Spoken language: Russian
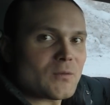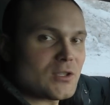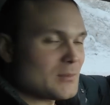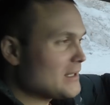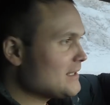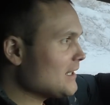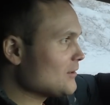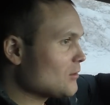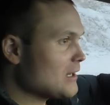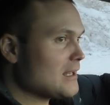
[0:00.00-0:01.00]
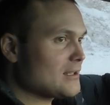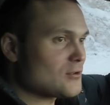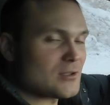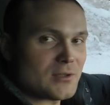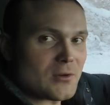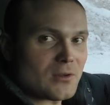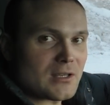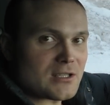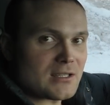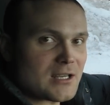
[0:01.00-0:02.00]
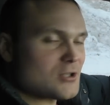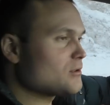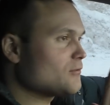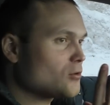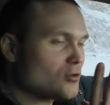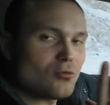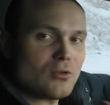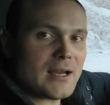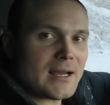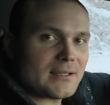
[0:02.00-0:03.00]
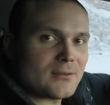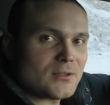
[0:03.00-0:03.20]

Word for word: То есть, по идее, ну реально должен быть какой-то ажиотаж, люди выходят гулять,